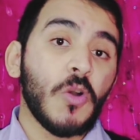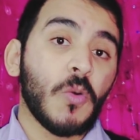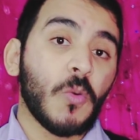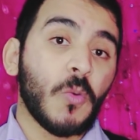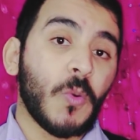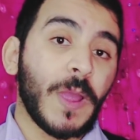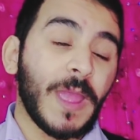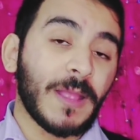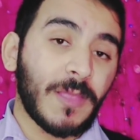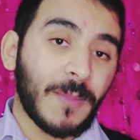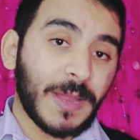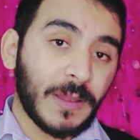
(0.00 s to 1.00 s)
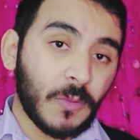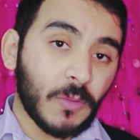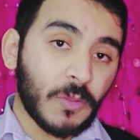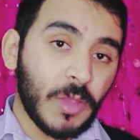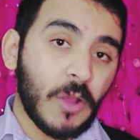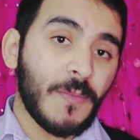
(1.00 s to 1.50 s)
وطبعا انا
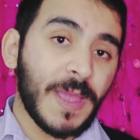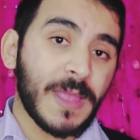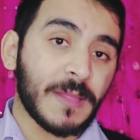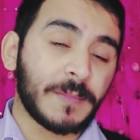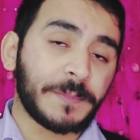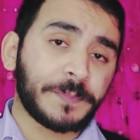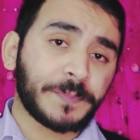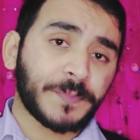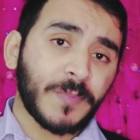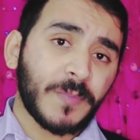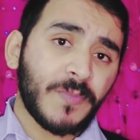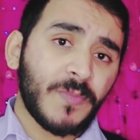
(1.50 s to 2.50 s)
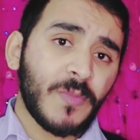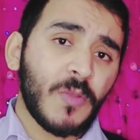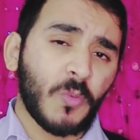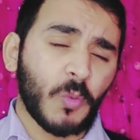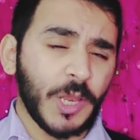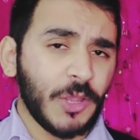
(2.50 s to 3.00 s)
قلت يوميا
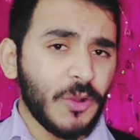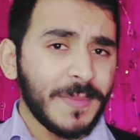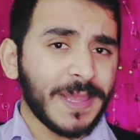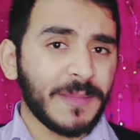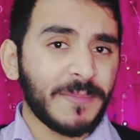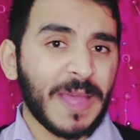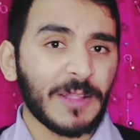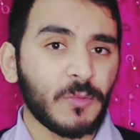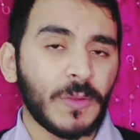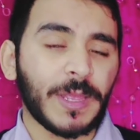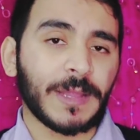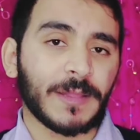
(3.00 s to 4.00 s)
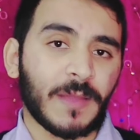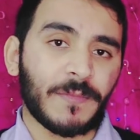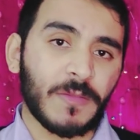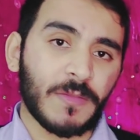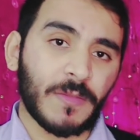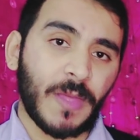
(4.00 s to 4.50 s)
واليوم اللي بعده يعني انت
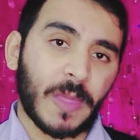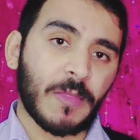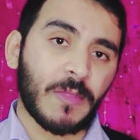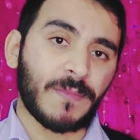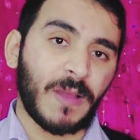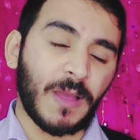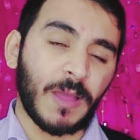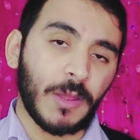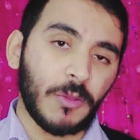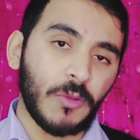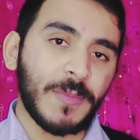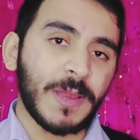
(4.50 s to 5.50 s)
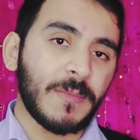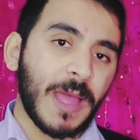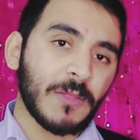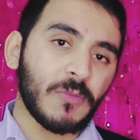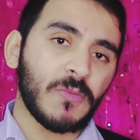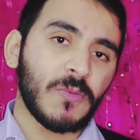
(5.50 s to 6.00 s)
حفظت النهارده صفحه اليوم اللي
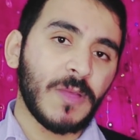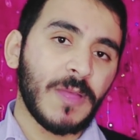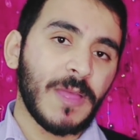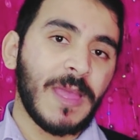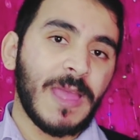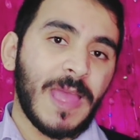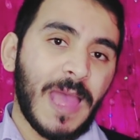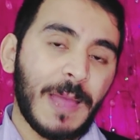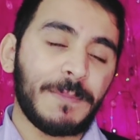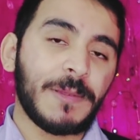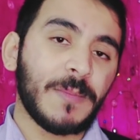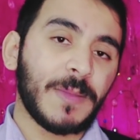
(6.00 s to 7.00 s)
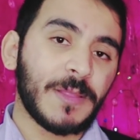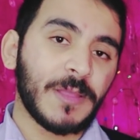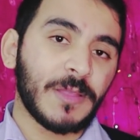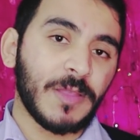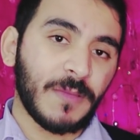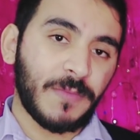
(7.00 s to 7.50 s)
بعده قبل ما
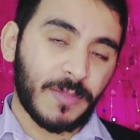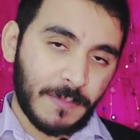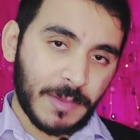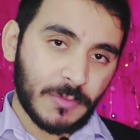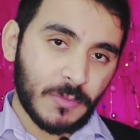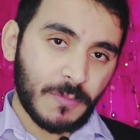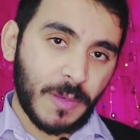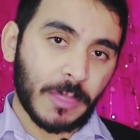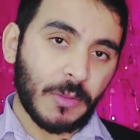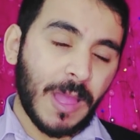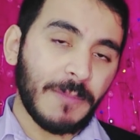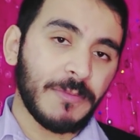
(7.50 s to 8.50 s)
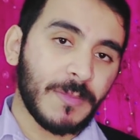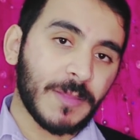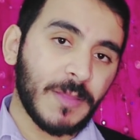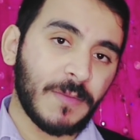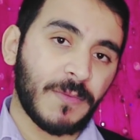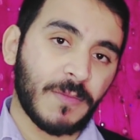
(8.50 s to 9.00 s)
تيجي تحفظ قبل النوم برضه قبل
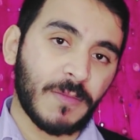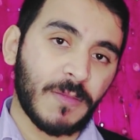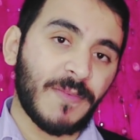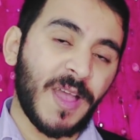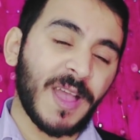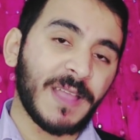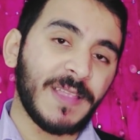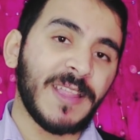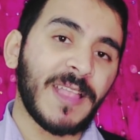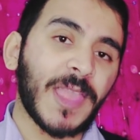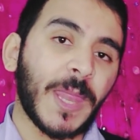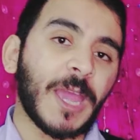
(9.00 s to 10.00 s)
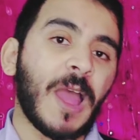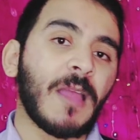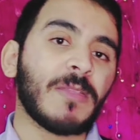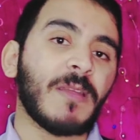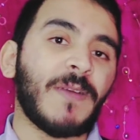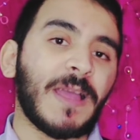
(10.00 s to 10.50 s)
ما تحفظ الصفحه الجديده تراجع على
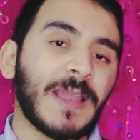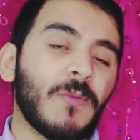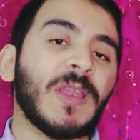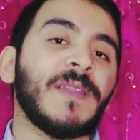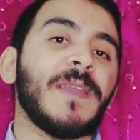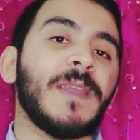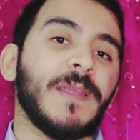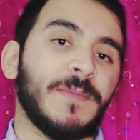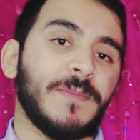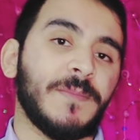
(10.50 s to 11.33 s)
الصفحه الاولانيه